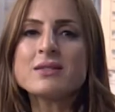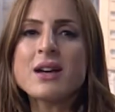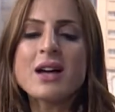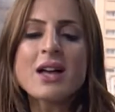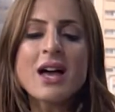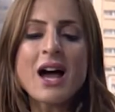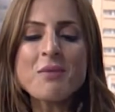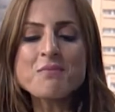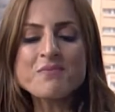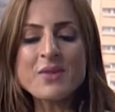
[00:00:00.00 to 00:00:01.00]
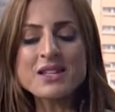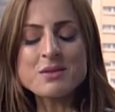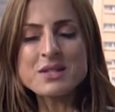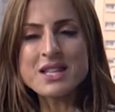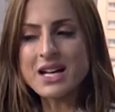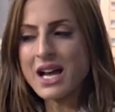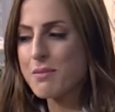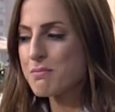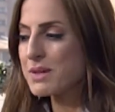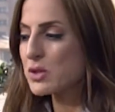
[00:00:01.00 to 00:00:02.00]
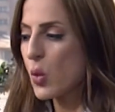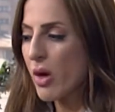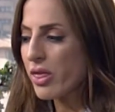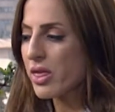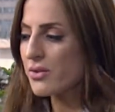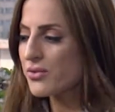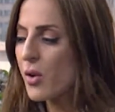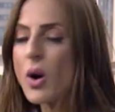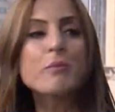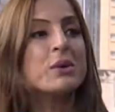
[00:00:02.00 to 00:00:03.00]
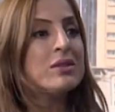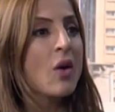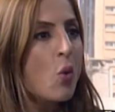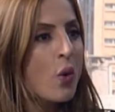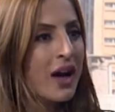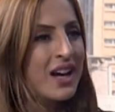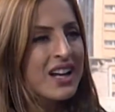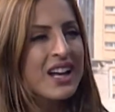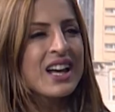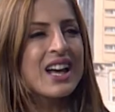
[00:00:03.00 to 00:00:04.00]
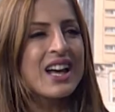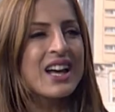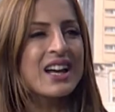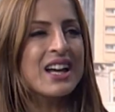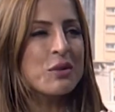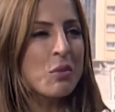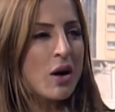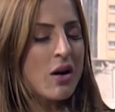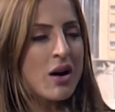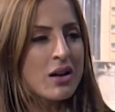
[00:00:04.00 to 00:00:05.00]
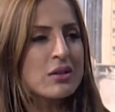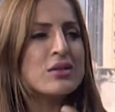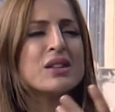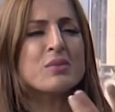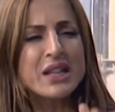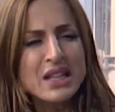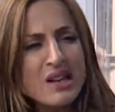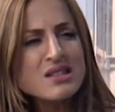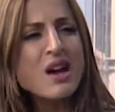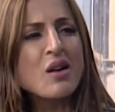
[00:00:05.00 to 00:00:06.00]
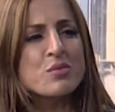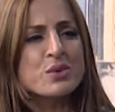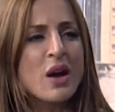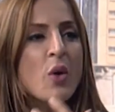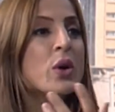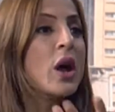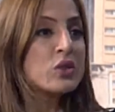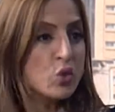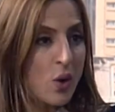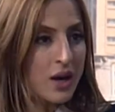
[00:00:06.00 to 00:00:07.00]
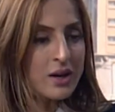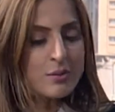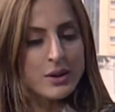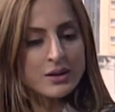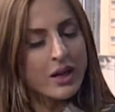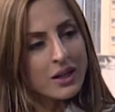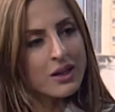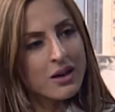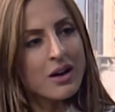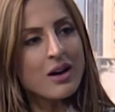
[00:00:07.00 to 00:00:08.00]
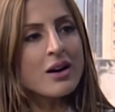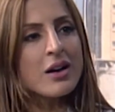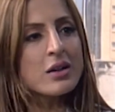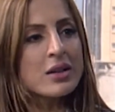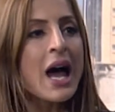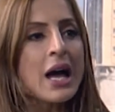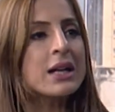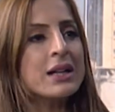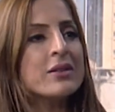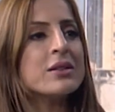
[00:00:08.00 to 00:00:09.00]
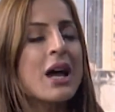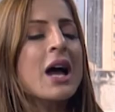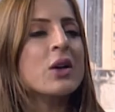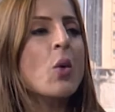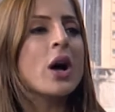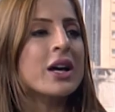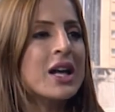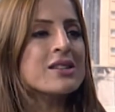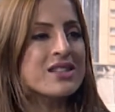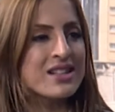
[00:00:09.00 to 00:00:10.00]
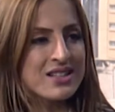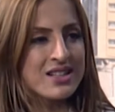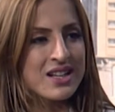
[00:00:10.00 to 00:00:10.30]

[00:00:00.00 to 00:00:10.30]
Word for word: انت عم اذا بدك عم بتوظف او عم بتطوع نعم. آه المقال يمكن الاصعب او الاطول بطريقه آه، تحاكي تحاكي واقع العصر